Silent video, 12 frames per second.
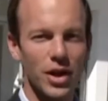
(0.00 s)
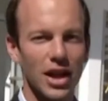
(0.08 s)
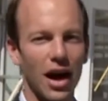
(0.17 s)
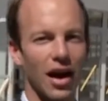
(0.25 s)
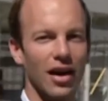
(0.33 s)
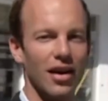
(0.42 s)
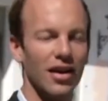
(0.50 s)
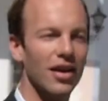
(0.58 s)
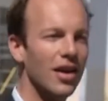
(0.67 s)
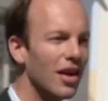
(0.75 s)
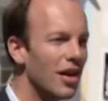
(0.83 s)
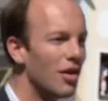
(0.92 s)
bedanken.
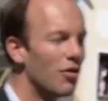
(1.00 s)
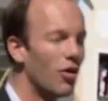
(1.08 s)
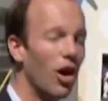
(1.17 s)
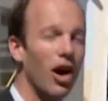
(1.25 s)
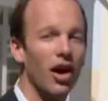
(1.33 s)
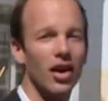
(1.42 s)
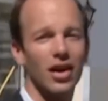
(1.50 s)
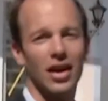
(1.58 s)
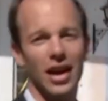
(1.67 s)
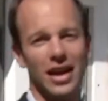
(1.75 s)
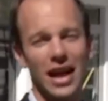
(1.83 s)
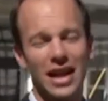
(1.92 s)
Vor
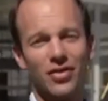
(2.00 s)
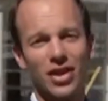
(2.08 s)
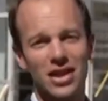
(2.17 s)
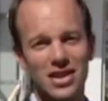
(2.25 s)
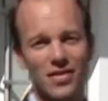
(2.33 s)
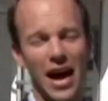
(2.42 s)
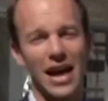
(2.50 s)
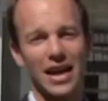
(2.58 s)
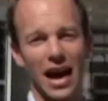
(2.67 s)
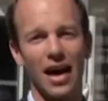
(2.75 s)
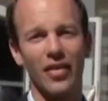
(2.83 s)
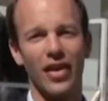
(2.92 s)
in etwa zwei
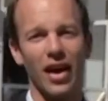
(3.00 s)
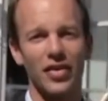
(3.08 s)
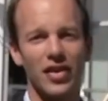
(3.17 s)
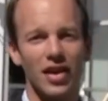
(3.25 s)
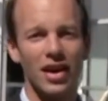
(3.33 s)
Jahren hat